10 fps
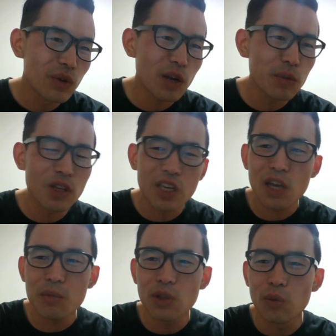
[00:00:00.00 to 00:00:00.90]
왜냐면은
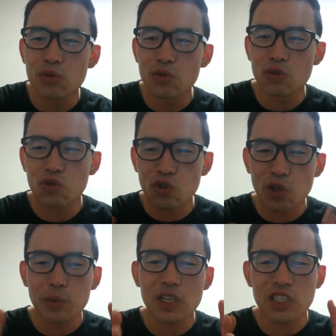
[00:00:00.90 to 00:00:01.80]
게임이 너무
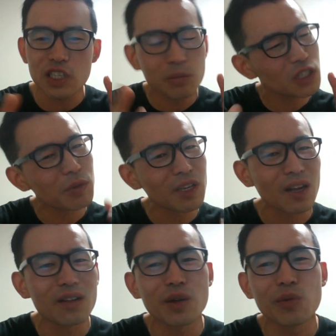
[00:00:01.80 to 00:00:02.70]
중첩되지 이미지만
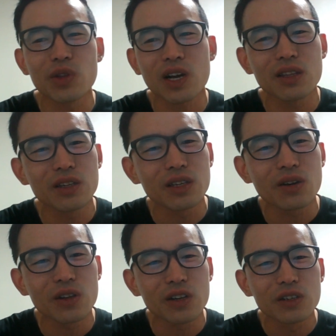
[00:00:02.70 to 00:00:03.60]
다르다 보니까는
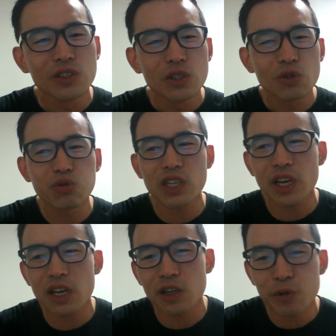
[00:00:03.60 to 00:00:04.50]
이거를 굳이
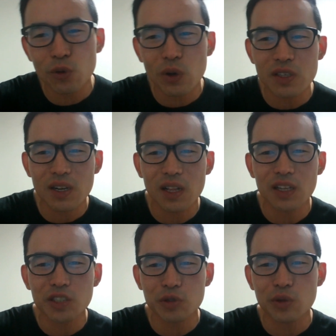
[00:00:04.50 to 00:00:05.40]
해야 될 필요가
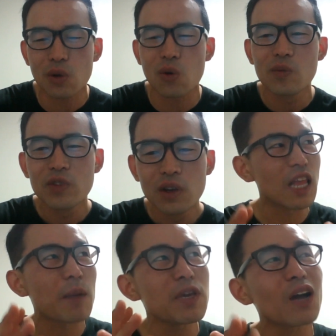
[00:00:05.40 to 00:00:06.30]
있을까 싶기도 하고,
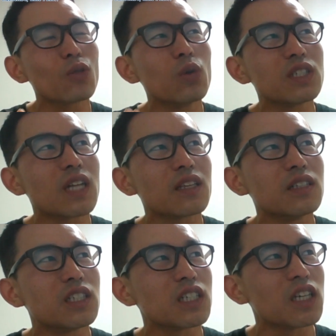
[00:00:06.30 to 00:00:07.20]
라비앙
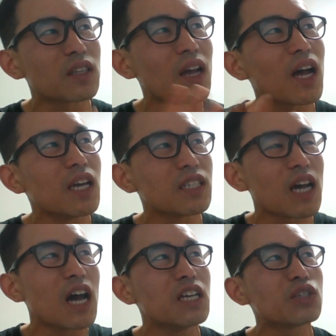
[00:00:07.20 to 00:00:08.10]
노즈라든지 기타
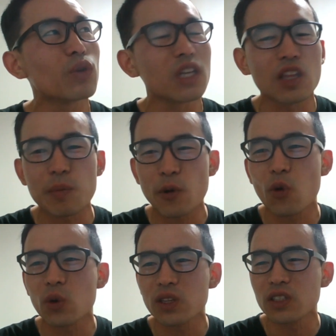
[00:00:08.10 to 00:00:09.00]
이제 아이즈원의
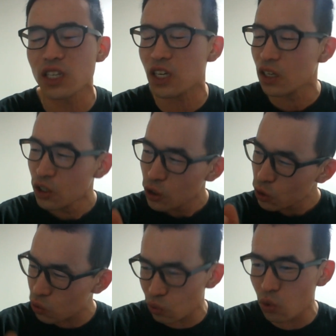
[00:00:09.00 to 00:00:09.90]
대표곡들이
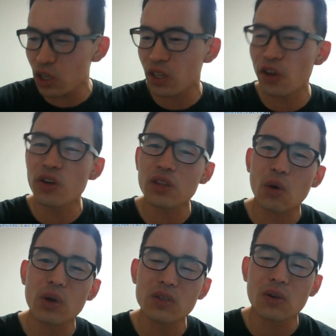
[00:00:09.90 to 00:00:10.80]
수록이 되어
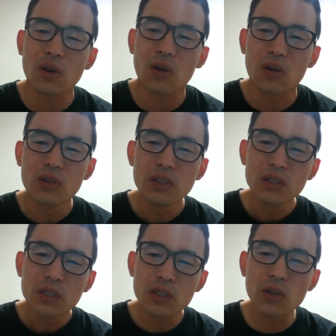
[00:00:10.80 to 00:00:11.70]
있다고 해서
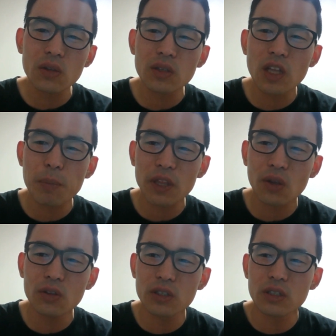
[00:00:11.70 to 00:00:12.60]
그것들의
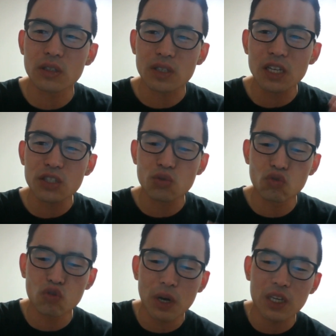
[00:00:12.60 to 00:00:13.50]
패턴은 사실
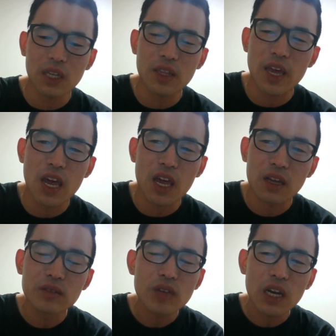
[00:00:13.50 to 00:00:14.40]
궁금하긴 한데